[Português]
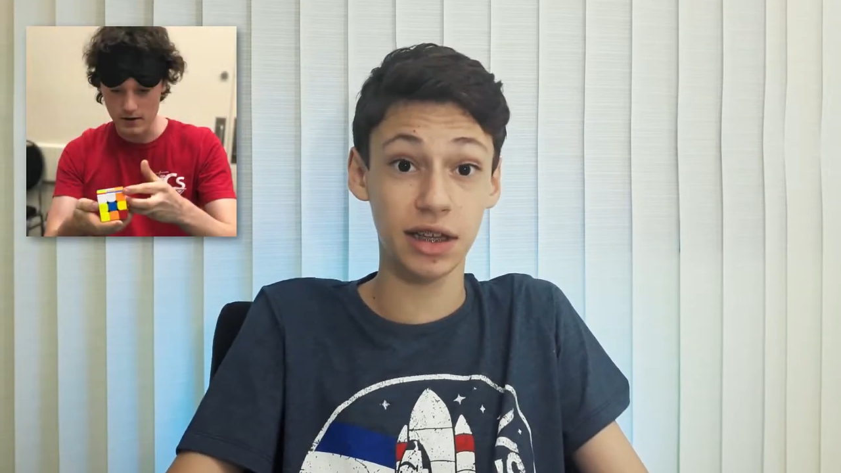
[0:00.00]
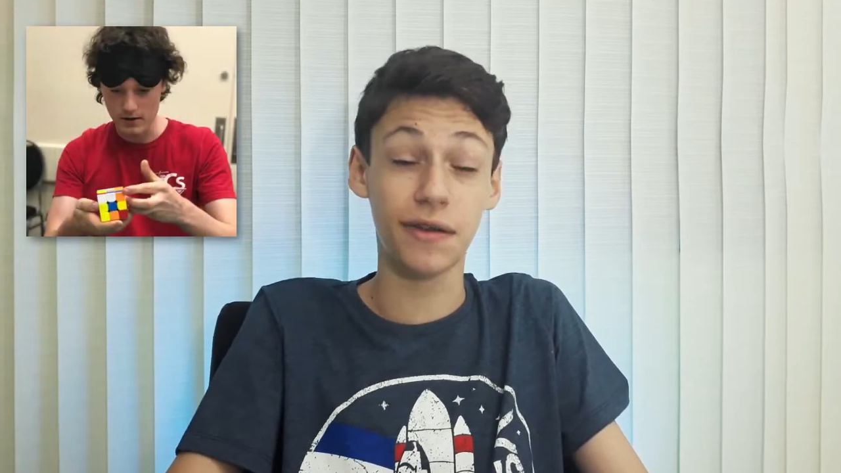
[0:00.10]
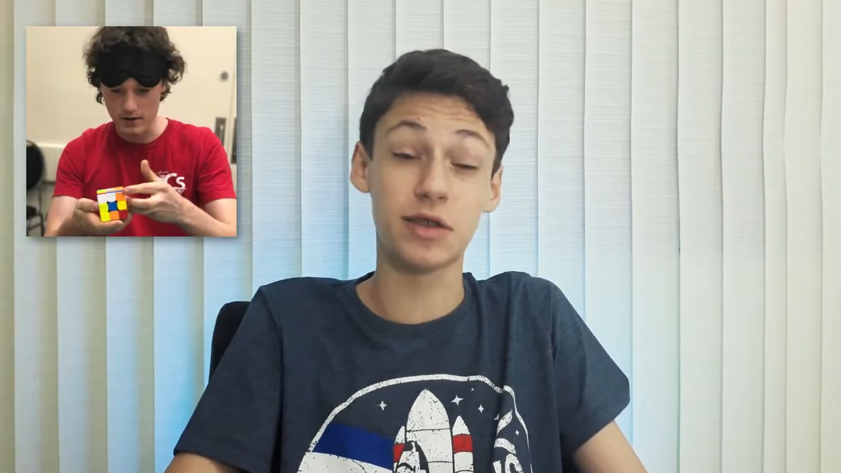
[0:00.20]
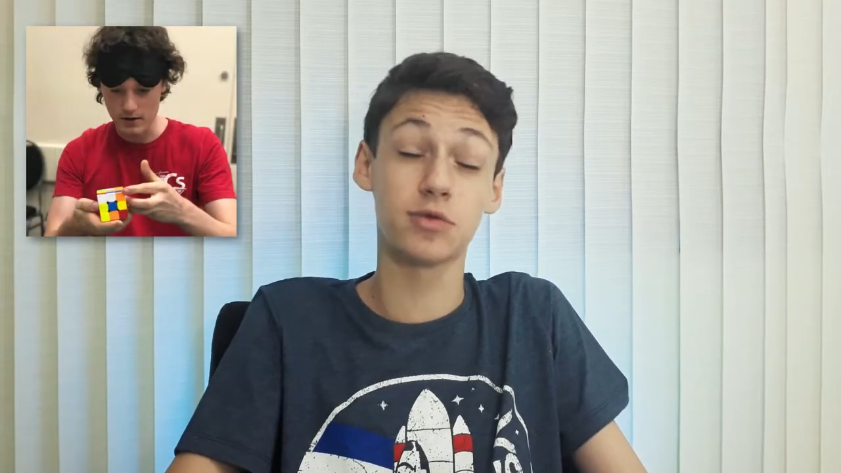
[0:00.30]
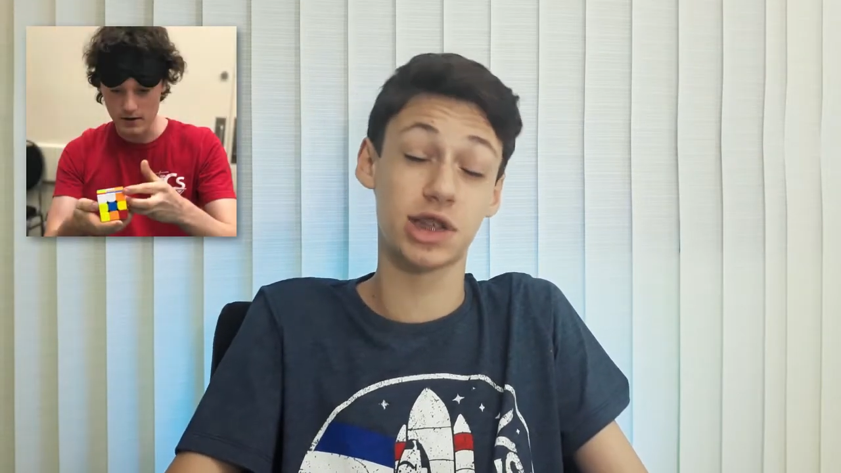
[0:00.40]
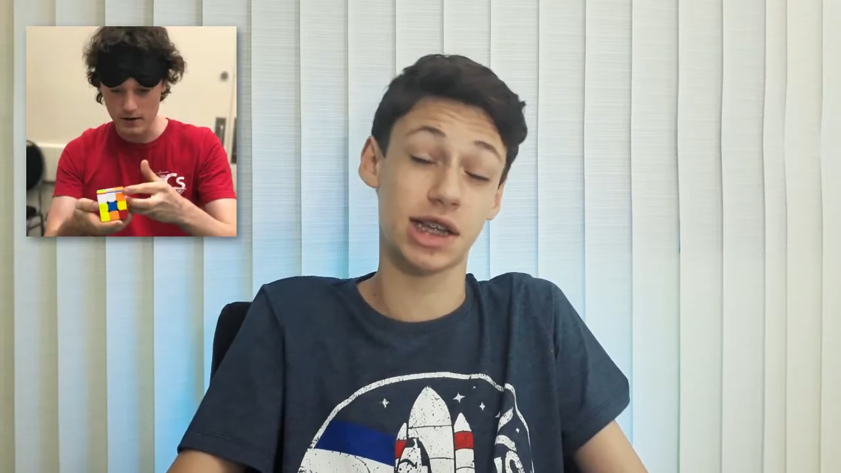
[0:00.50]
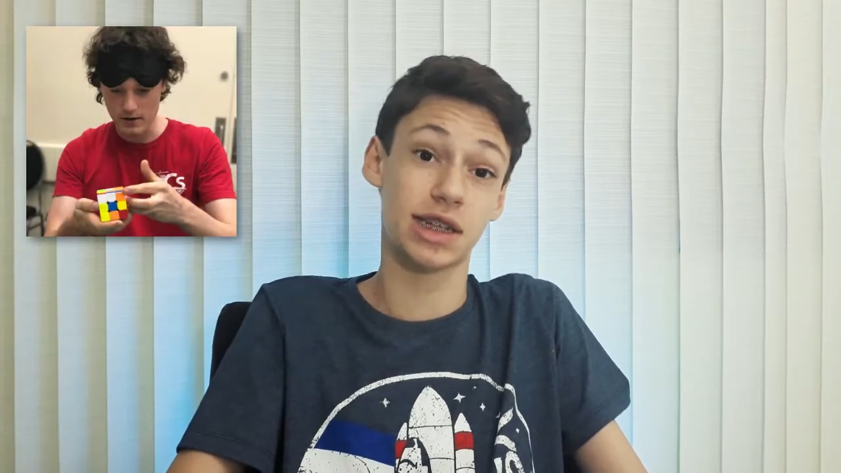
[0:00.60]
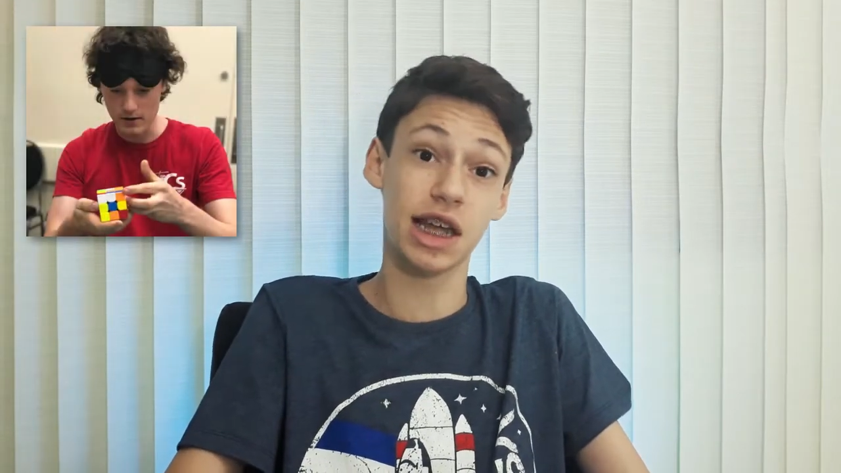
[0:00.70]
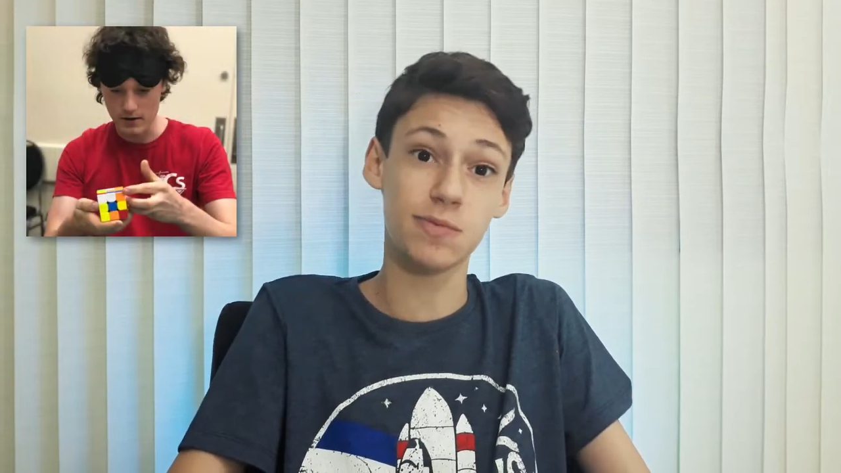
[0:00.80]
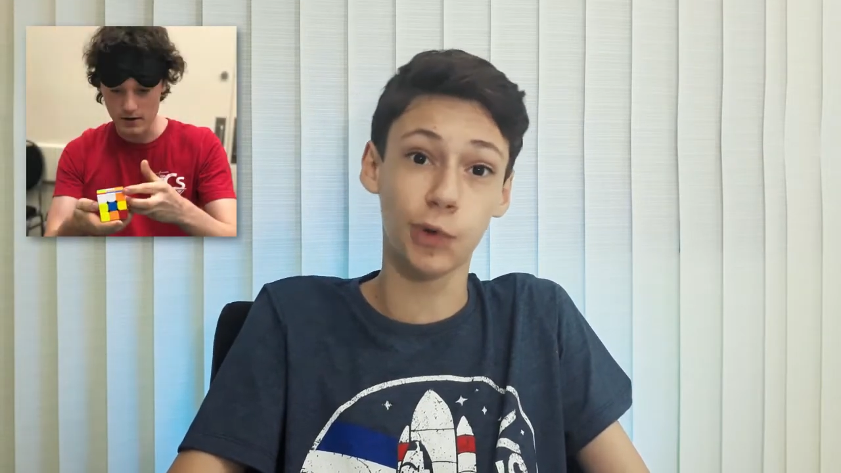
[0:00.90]
que fez um
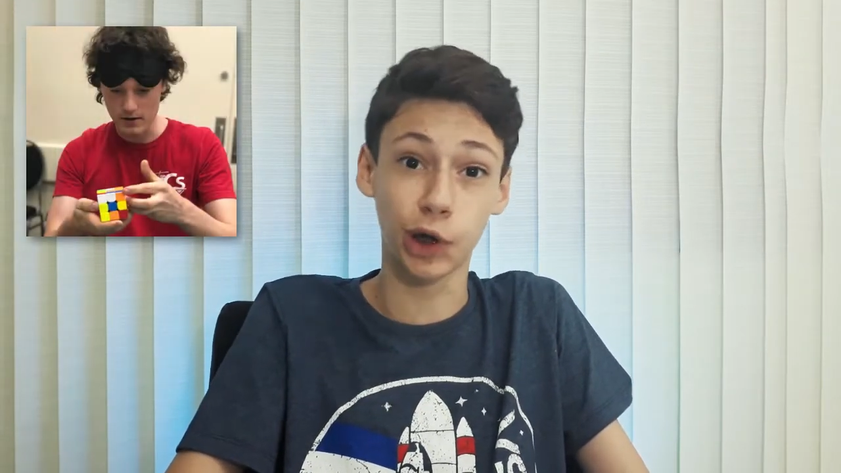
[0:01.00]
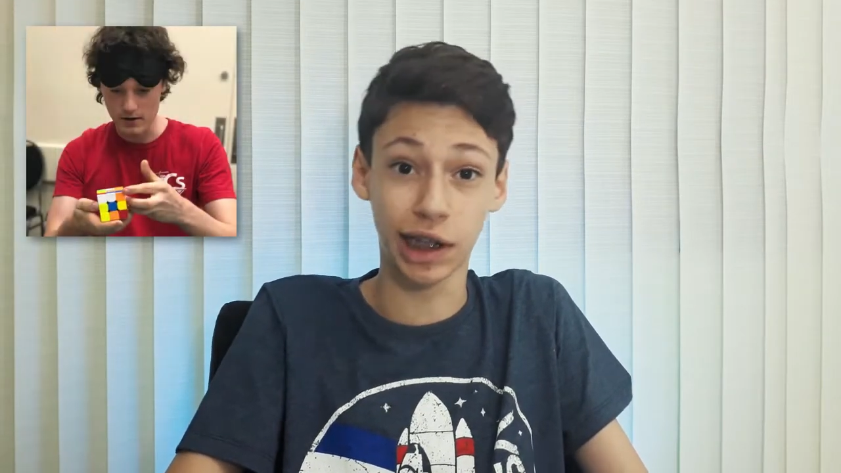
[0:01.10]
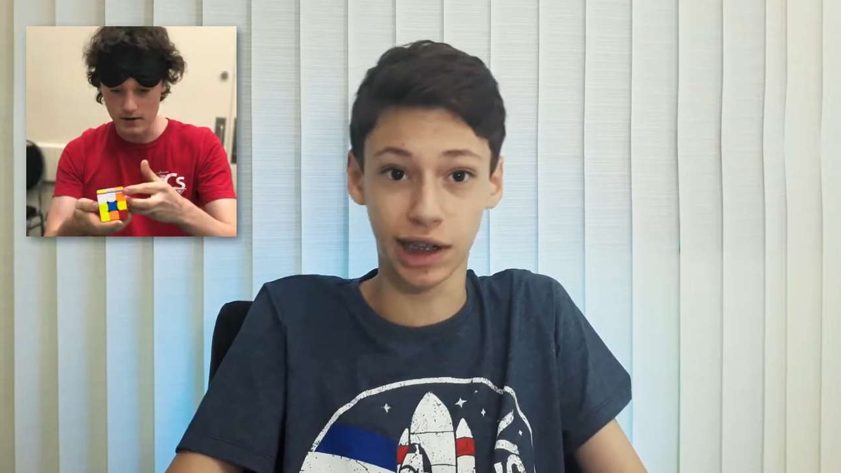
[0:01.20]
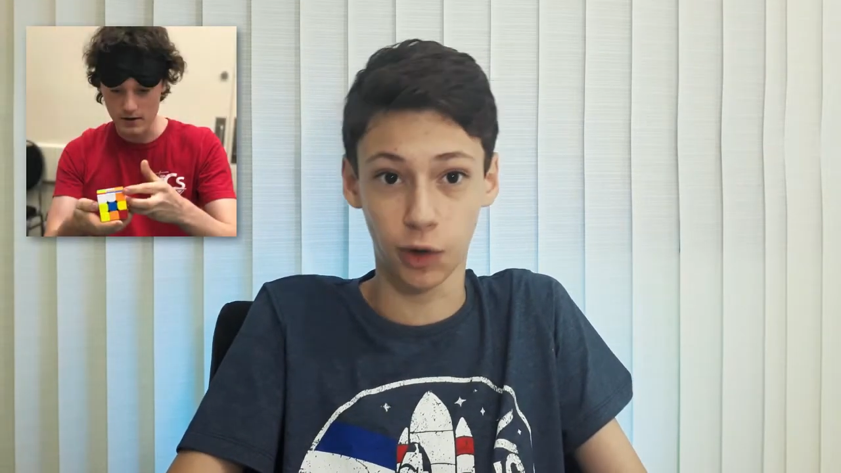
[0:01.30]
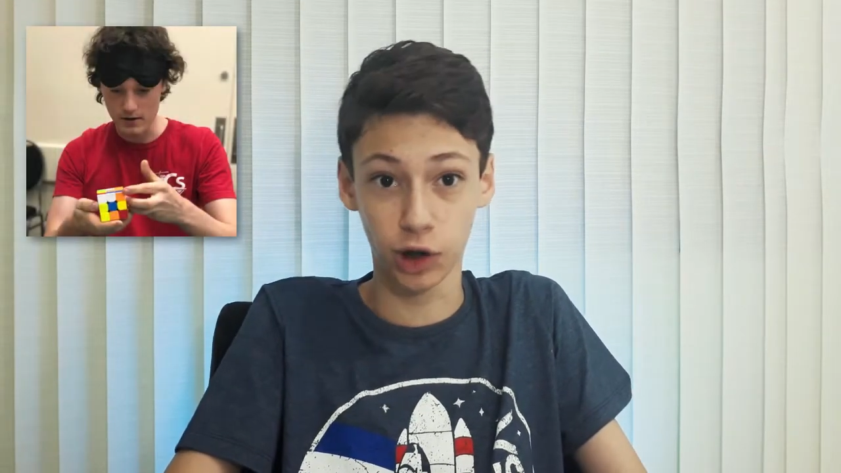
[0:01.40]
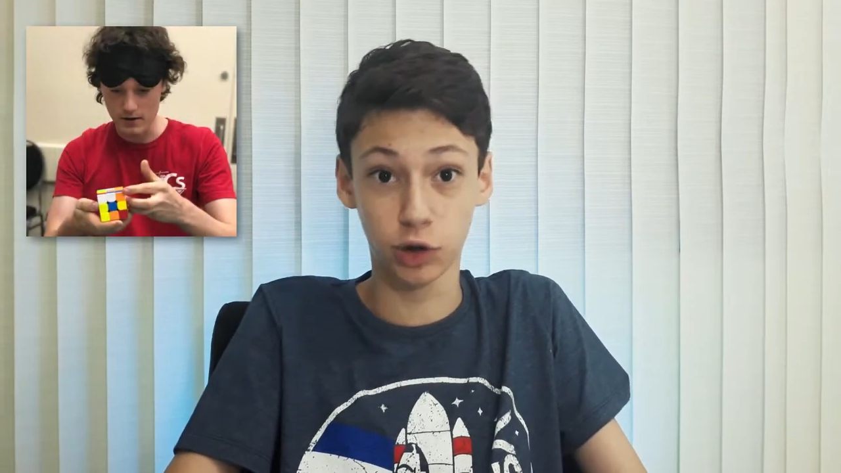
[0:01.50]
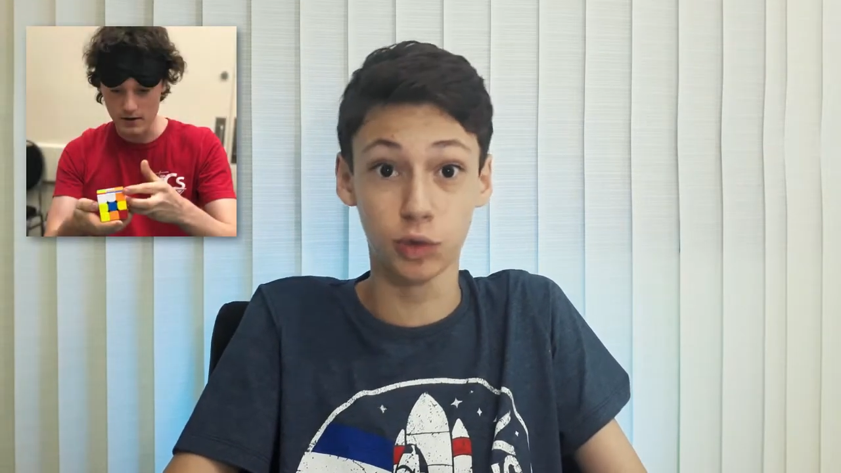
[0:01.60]
16.88